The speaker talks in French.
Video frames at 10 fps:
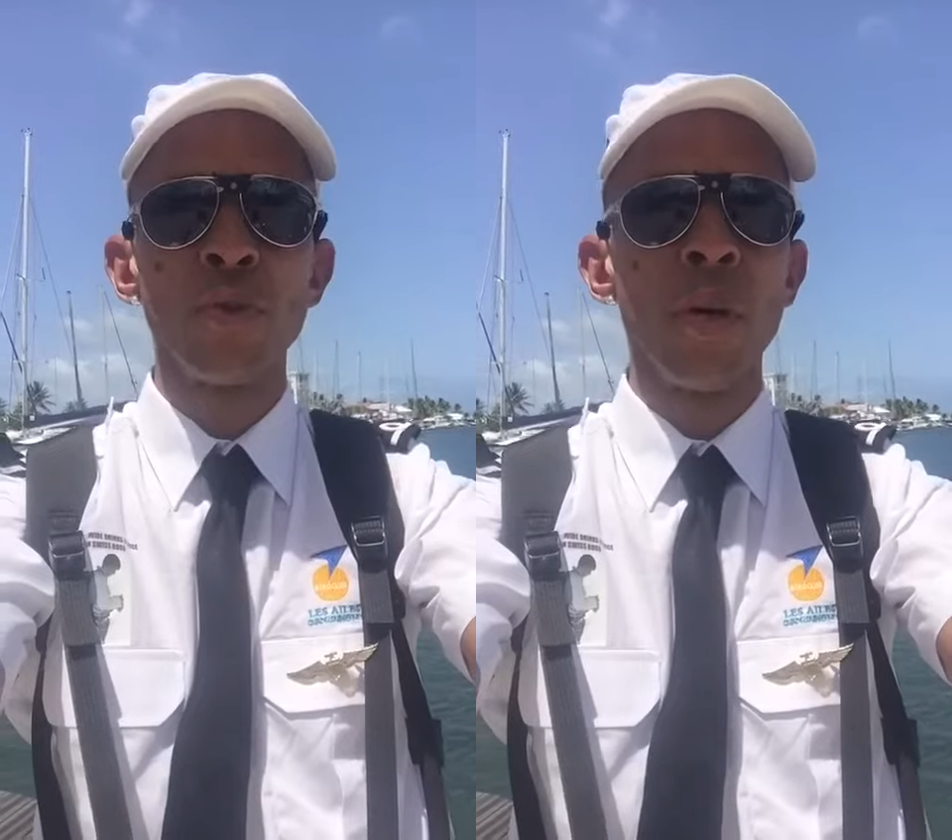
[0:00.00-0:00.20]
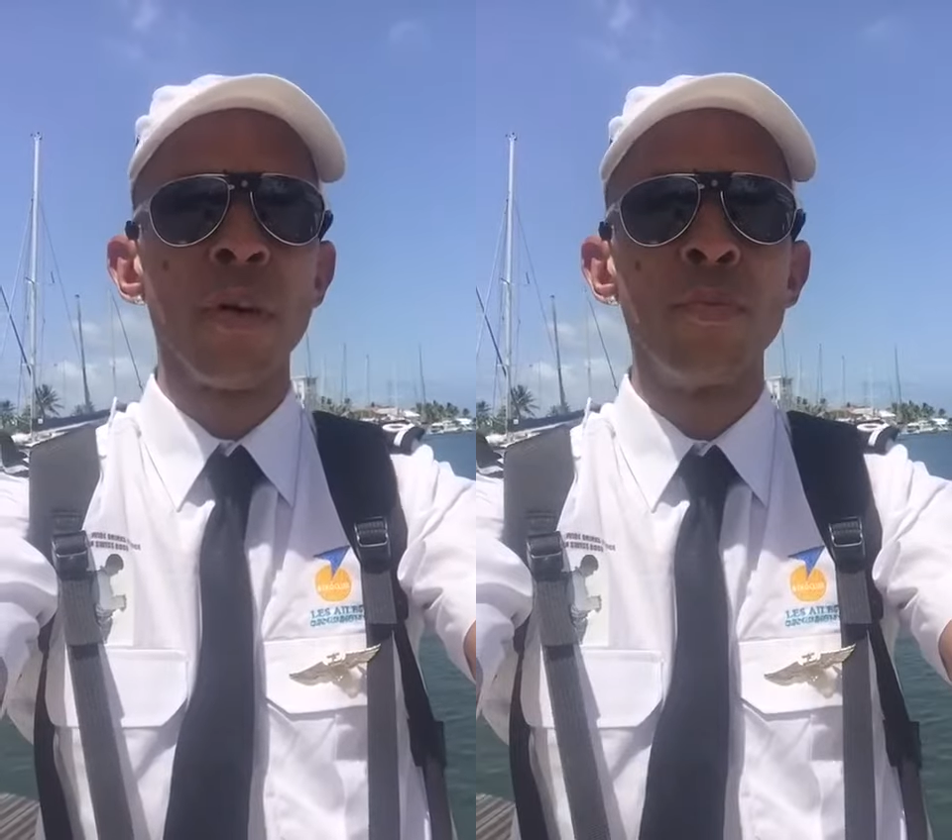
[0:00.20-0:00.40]

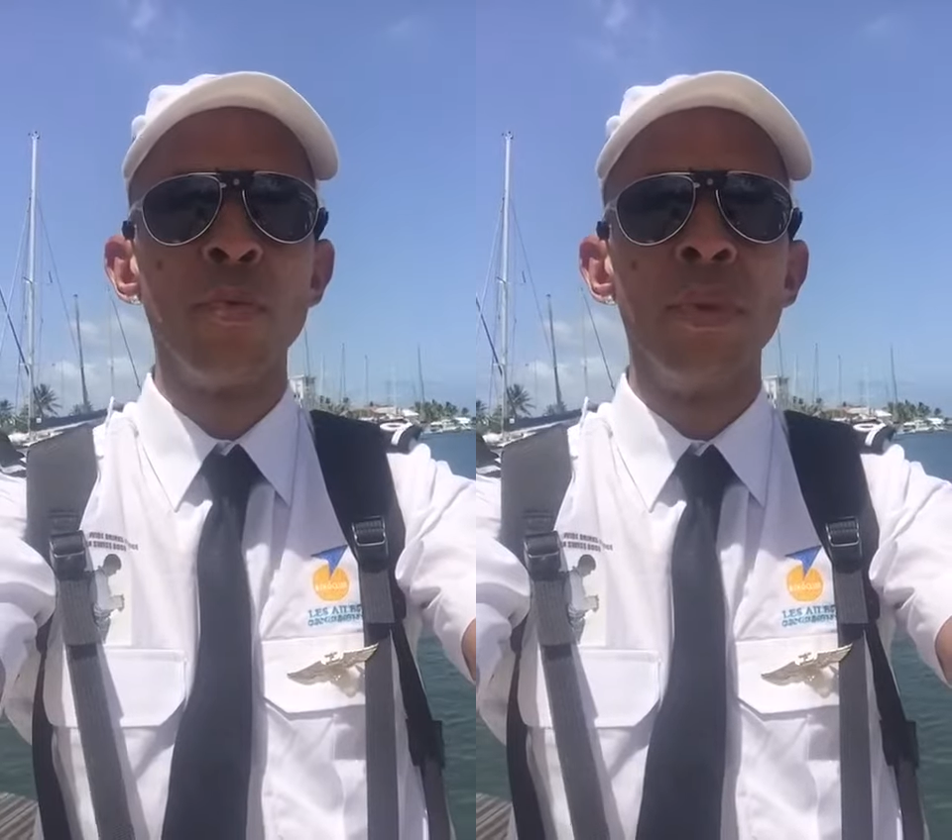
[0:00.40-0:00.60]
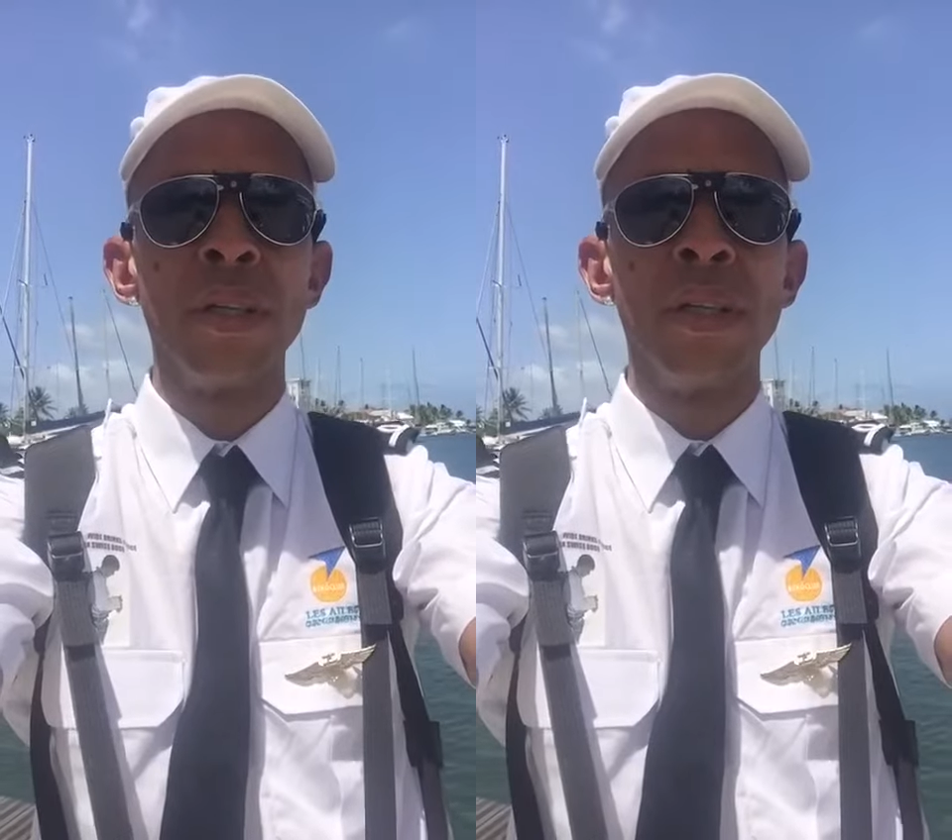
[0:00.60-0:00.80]
sur la voie
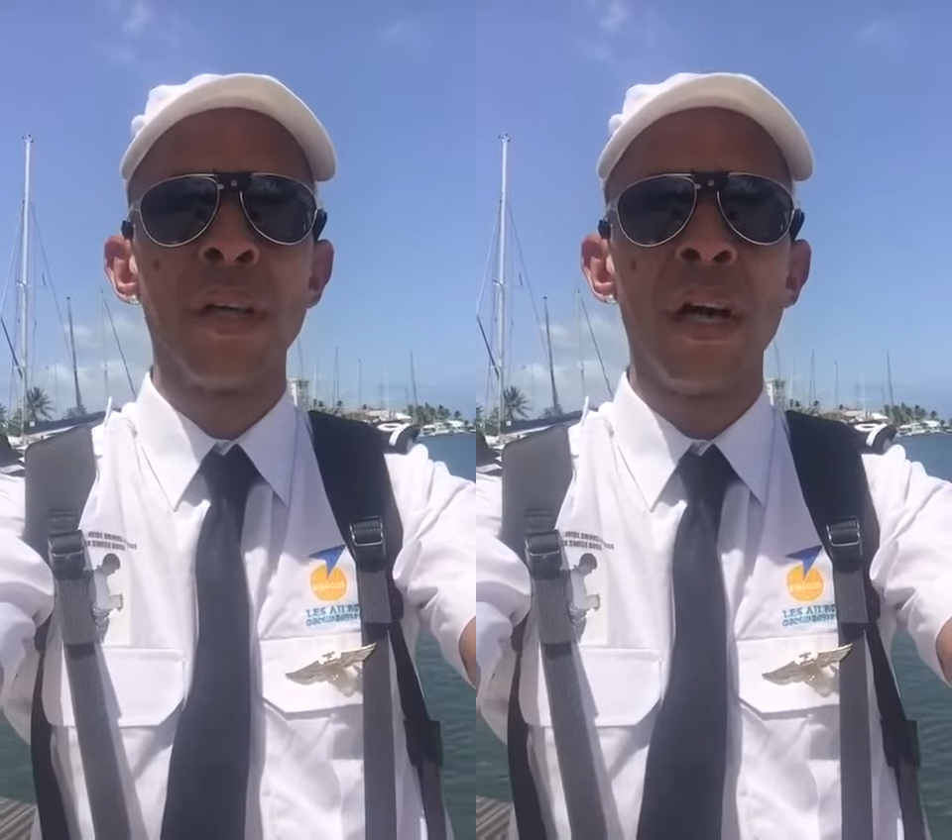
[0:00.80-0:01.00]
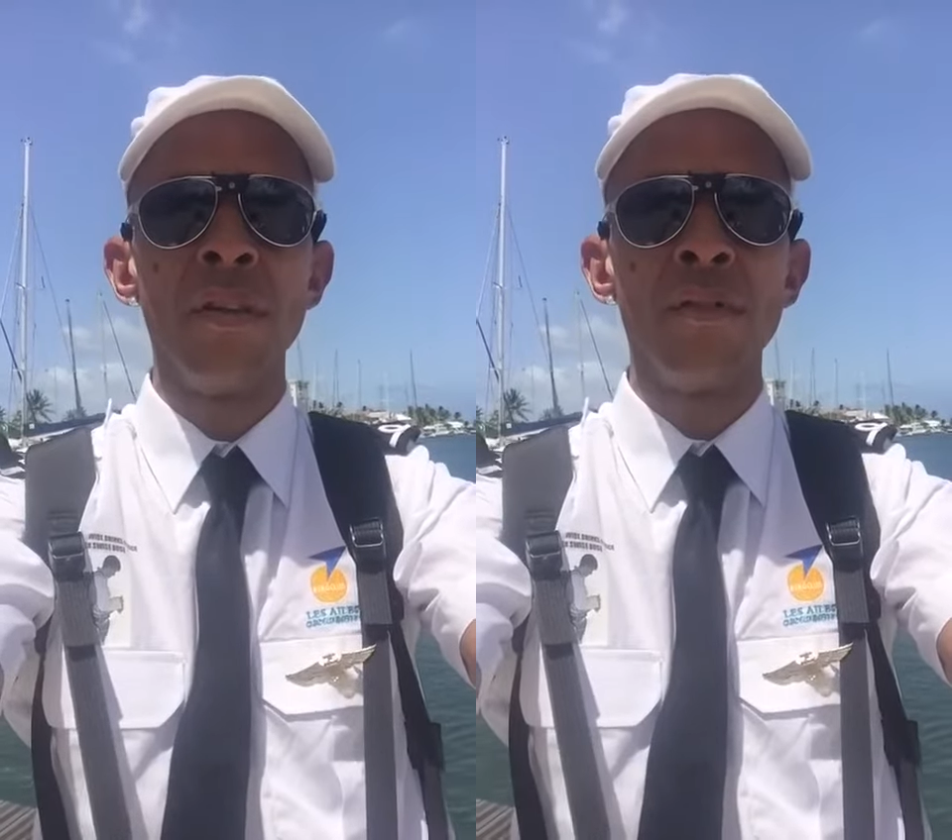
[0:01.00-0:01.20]
publique, des
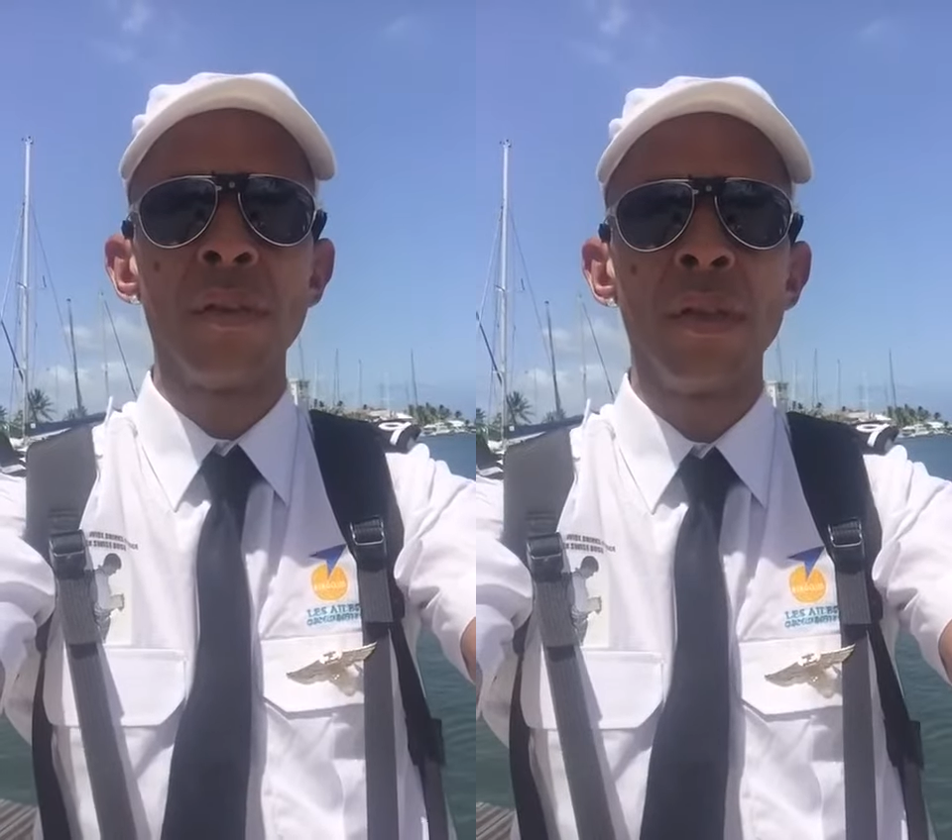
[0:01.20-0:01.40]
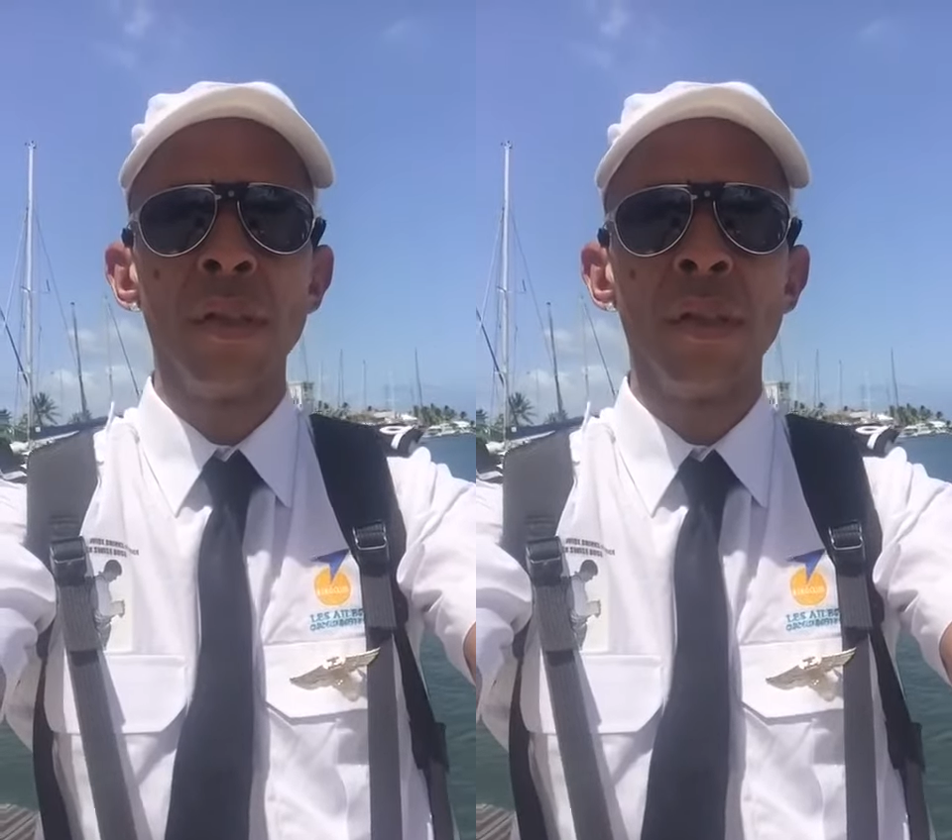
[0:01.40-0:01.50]
drives,